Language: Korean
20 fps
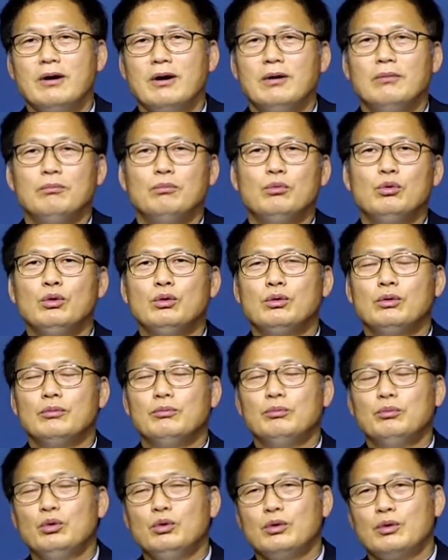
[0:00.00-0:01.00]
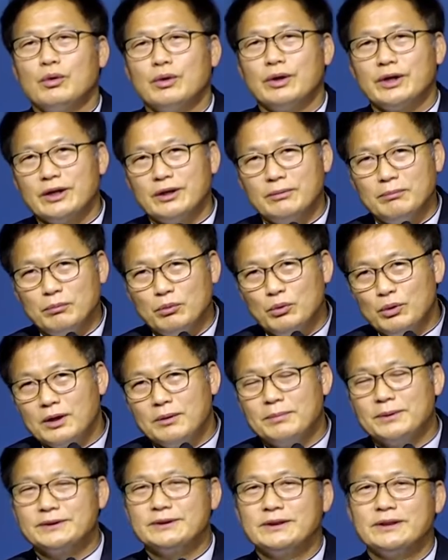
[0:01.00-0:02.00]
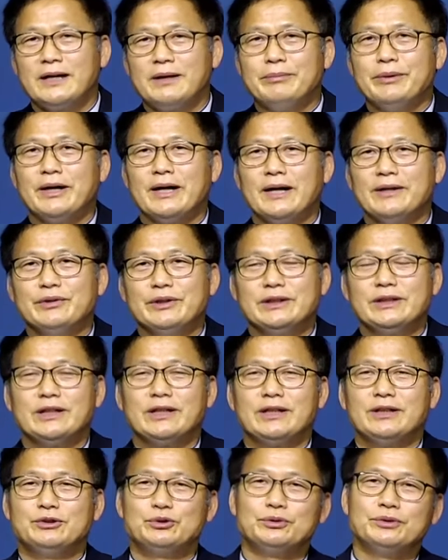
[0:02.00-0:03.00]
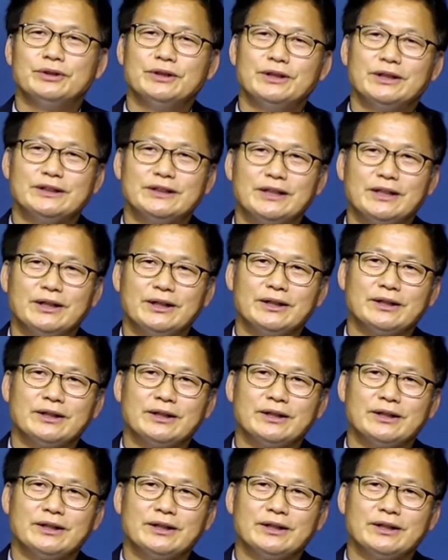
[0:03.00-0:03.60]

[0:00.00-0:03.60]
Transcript: 물, 물고기는 물을 벗어나면 안 되잖아요. 죽는 거잖아요.